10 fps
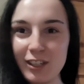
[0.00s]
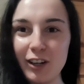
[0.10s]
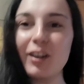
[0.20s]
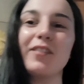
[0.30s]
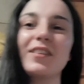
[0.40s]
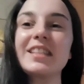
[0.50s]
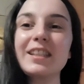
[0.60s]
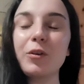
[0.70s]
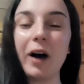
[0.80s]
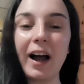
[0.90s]
sono ancora
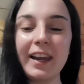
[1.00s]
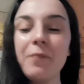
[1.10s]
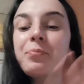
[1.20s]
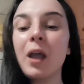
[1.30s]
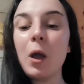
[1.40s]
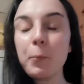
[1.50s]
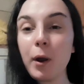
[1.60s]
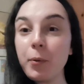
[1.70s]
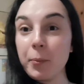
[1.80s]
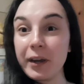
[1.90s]
vestita uguale,
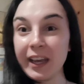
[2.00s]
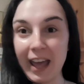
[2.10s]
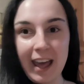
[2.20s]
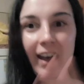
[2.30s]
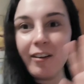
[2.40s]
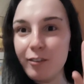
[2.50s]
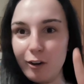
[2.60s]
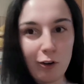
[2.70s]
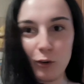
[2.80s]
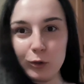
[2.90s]
proprio perché
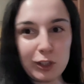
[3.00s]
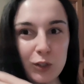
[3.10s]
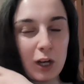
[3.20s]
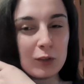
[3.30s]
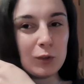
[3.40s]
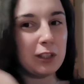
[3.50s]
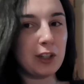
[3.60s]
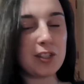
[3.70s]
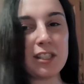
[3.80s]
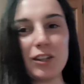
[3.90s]
ho voluto a tutti i
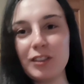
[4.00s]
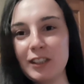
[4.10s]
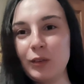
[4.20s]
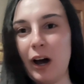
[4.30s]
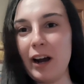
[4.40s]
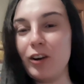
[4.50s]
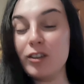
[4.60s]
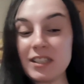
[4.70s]
costi continuarlo.